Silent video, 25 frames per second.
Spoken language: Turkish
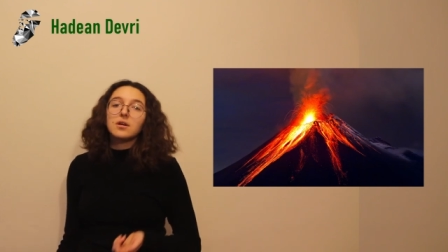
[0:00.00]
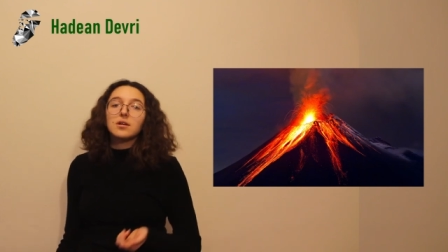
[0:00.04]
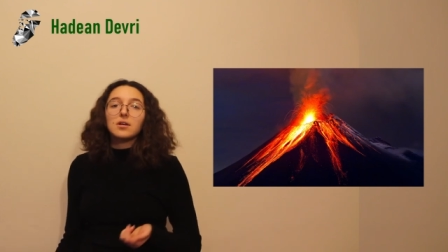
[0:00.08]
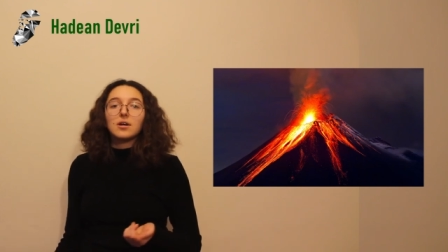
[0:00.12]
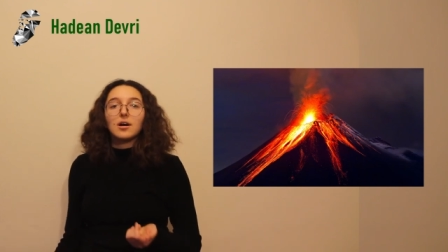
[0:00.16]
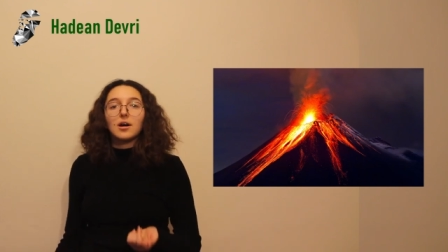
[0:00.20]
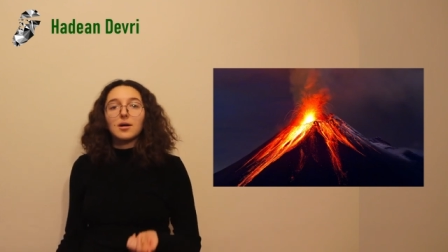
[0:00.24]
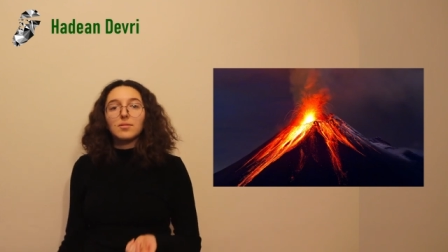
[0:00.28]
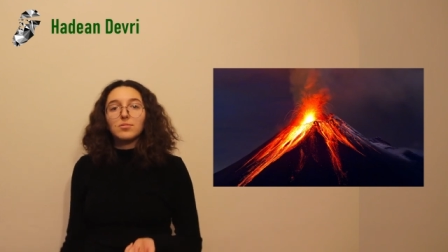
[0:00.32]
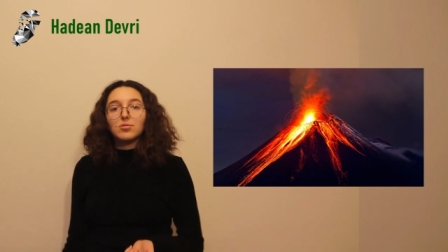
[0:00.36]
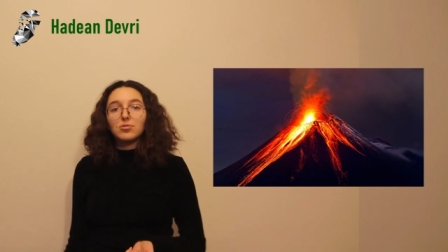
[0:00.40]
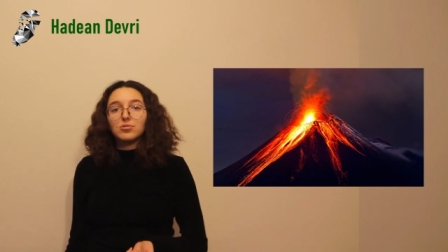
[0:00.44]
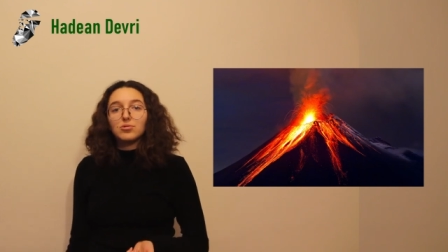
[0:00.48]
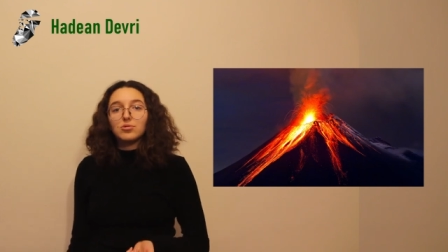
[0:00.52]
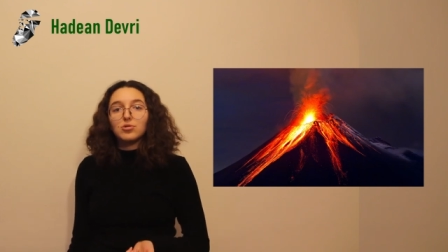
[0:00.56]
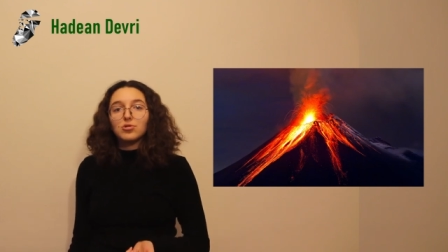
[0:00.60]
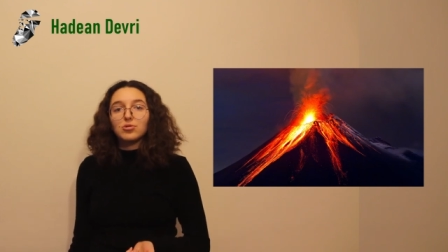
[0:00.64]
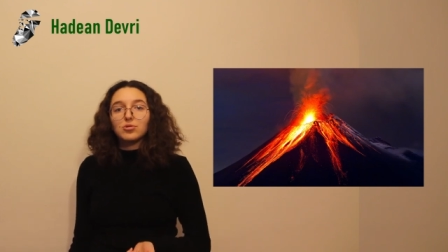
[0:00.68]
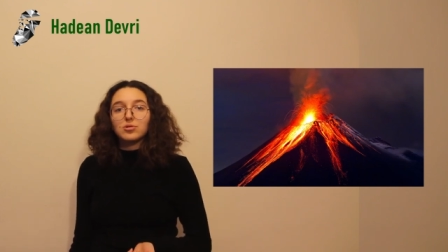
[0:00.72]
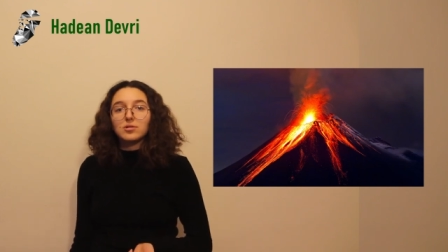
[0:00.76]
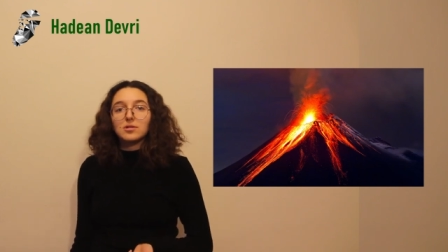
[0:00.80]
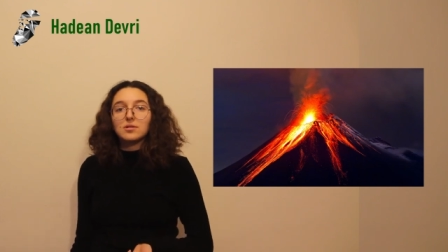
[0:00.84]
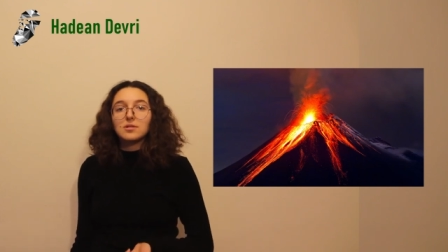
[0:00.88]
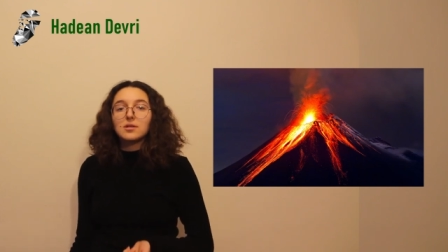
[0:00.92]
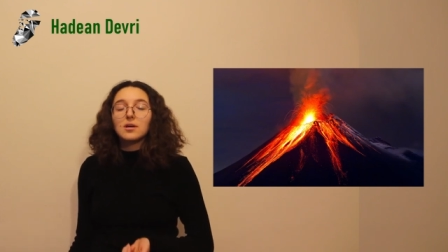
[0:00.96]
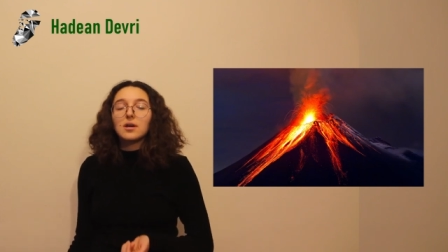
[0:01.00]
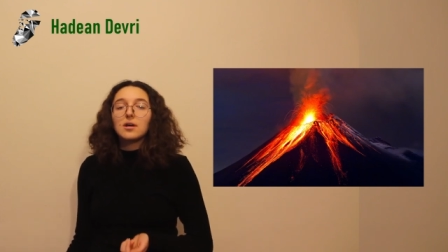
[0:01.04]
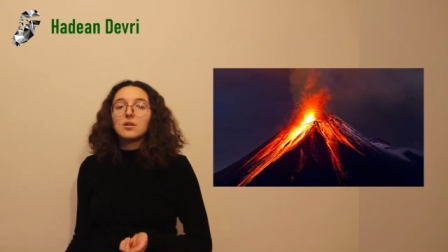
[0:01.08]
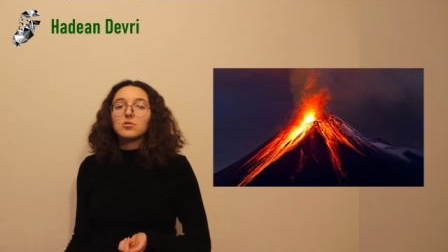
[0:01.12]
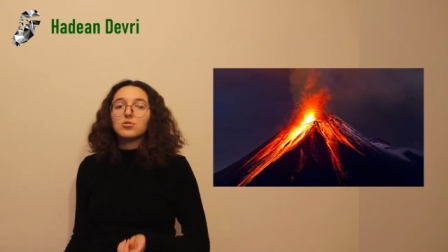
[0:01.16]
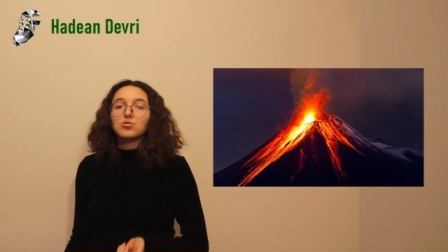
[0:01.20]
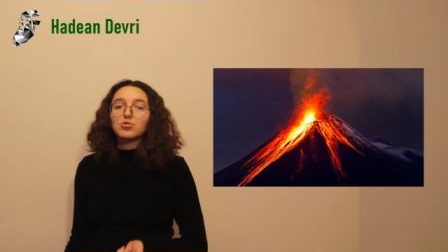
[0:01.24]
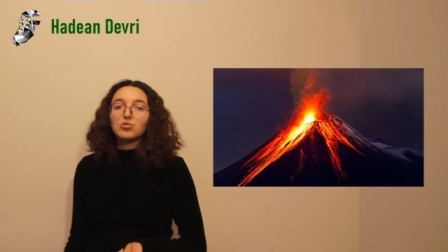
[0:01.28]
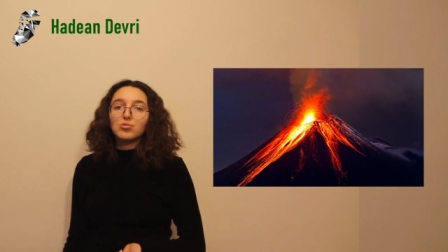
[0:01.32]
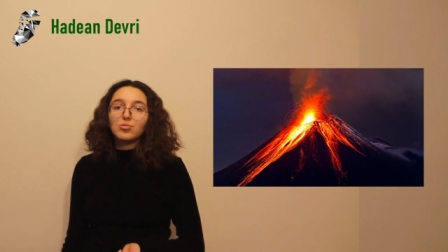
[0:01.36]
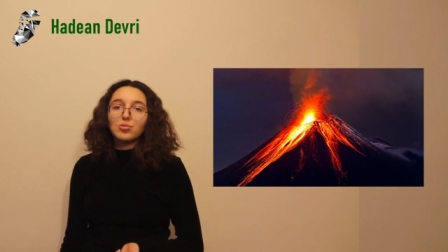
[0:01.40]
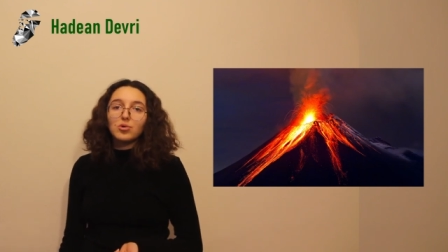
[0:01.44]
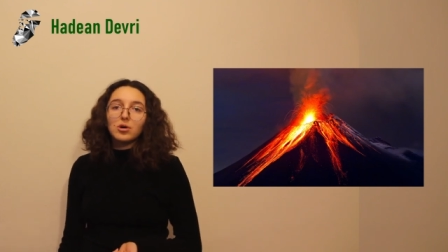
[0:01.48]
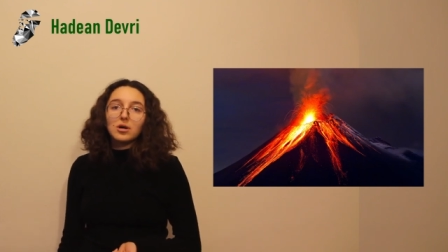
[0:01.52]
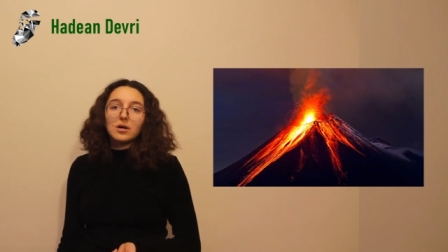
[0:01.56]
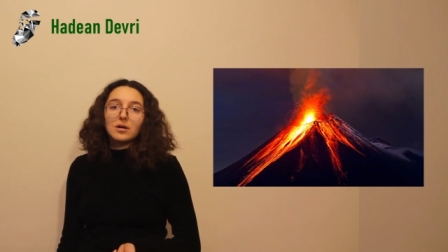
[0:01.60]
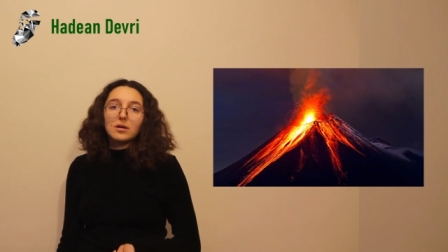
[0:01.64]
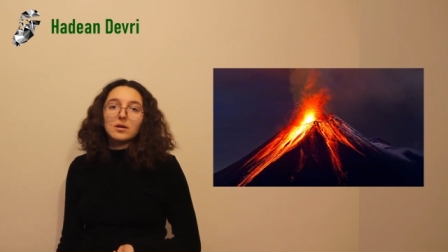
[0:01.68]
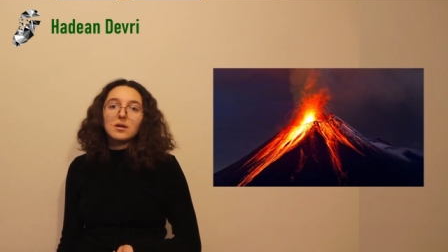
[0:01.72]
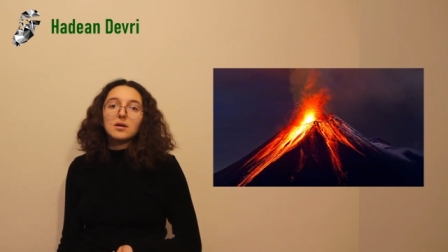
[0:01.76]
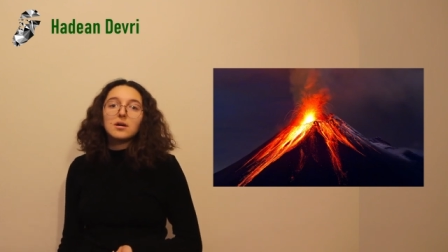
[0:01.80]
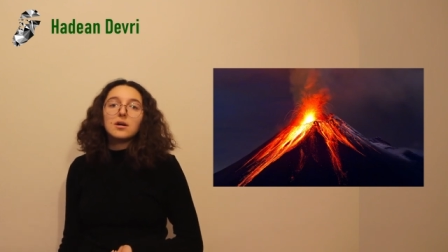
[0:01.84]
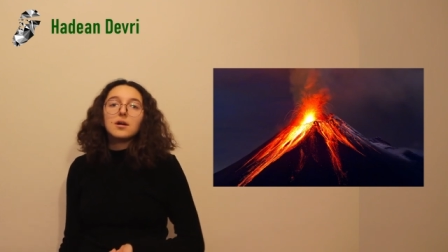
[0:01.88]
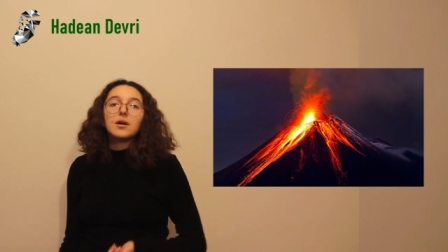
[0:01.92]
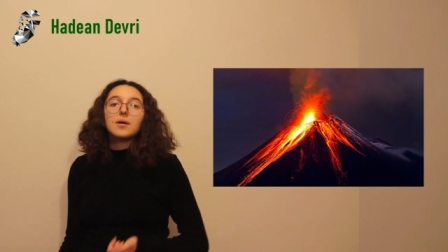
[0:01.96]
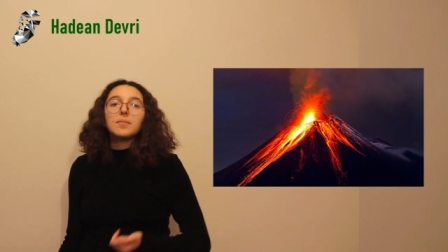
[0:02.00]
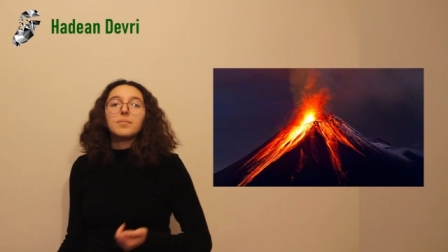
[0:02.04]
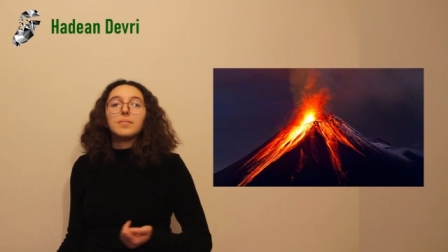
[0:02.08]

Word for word: karbondioksit, su buharı,